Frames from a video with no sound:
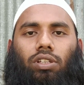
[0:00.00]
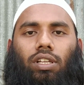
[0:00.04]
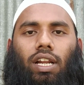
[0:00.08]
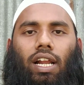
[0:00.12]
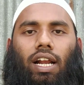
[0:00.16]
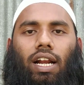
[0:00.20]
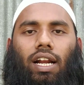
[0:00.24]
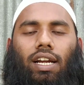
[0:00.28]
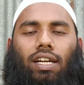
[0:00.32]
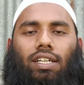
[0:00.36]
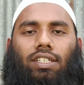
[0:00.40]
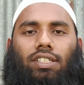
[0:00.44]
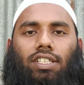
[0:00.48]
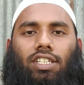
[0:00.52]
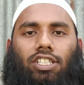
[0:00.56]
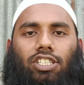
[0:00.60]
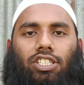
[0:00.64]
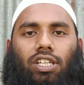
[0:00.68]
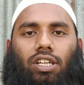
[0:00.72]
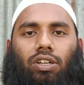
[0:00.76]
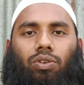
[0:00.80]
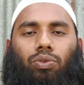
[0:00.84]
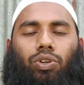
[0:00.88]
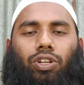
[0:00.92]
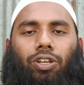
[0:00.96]
মধ্যে রাখার
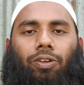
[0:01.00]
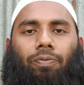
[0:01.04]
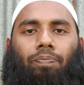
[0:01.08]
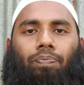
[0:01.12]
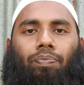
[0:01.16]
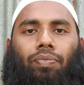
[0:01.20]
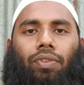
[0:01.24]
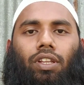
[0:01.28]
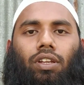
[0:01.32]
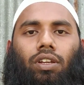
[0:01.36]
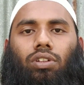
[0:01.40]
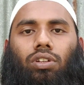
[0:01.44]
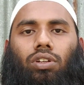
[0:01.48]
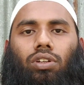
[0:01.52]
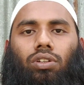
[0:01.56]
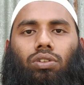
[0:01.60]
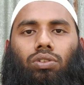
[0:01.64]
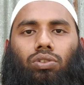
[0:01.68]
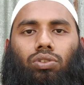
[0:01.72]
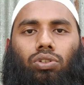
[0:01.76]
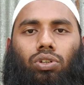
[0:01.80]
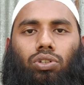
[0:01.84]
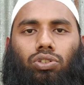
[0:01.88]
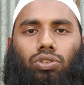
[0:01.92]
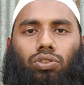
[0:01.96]
চেষ্টা করি
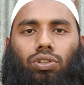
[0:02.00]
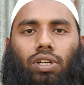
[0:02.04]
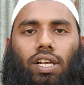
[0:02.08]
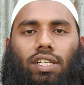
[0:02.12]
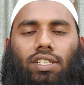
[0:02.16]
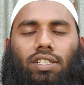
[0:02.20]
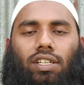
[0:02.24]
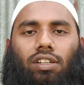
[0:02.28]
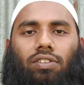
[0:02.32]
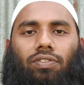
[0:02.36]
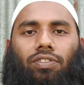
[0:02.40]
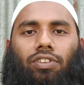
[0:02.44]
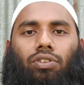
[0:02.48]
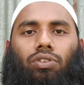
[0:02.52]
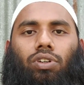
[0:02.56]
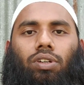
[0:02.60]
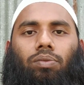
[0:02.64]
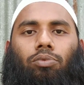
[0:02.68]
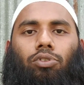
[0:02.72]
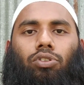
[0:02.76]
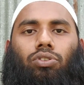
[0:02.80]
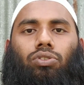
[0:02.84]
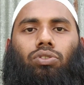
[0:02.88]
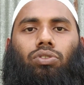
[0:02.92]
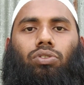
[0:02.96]
তো দর্শক আজকের ভিডিও
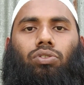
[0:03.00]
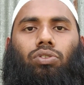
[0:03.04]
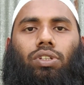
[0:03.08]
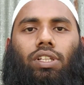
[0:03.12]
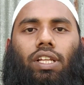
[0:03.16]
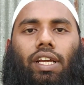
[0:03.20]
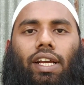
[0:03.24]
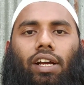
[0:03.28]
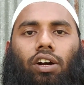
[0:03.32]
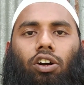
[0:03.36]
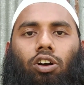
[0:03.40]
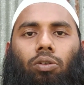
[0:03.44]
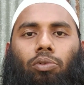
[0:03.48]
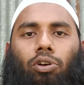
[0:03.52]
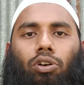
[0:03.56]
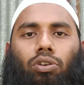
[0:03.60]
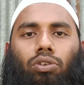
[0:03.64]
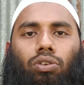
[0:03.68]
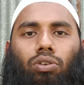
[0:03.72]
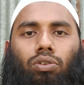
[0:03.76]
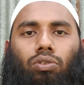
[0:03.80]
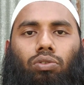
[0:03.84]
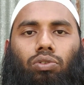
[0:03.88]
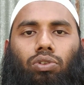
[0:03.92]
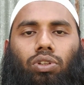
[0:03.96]
এ পর্যন্তই দেখা হবে
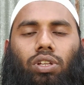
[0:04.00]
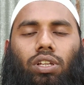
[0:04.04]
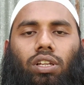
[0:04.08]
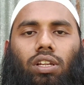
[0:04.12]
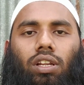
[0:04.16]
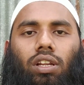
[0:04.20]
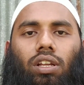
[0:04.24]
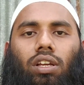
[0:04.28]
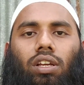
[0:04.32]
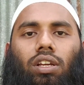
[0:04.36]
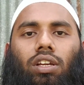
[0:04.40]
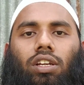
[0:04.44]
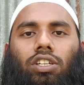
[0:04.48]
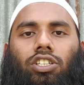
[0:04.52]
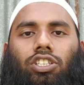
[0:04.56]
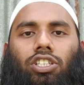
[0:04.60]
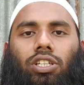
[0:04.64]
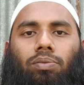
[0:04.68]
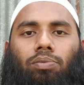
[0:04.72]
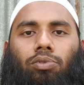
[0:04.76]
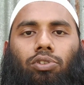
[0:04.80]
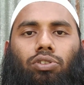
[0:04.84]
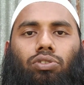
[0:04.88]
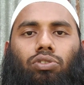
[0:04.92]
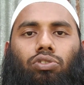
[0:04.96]
অন্য কোনো দিন
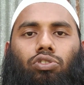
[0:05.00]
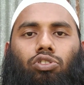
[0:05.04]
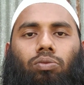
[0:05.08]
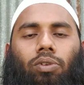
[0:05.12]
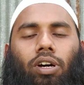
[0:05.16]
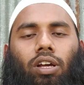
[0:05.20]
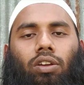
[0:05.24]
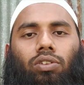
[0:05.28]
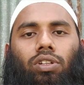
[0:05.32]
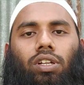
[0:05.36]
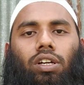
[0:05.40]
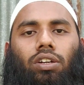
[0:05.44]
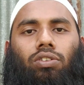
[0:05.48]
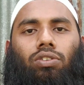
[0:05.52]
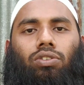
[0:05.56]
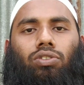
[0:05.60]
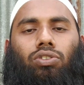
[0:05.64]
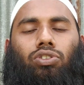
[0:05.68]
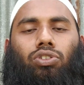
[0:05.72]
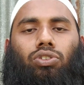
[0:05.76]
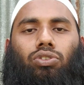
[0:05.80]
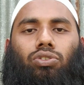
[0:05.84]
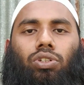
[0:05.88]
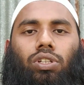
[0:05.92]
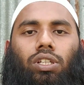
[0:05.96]
সে পর্যন্ত ভালো থাকুন
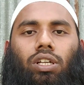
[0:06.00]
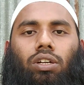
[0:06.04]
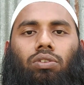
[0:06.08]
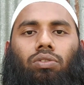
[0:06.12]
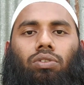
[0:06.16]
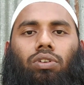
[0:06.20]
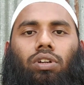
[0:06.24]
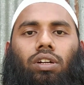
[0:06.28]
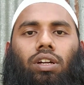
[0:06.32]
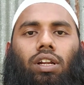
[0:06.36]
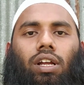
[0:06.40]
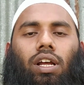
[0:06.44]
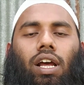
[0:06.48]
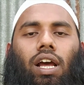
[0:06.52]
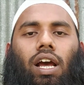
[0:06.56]
সুস্থ থাকুন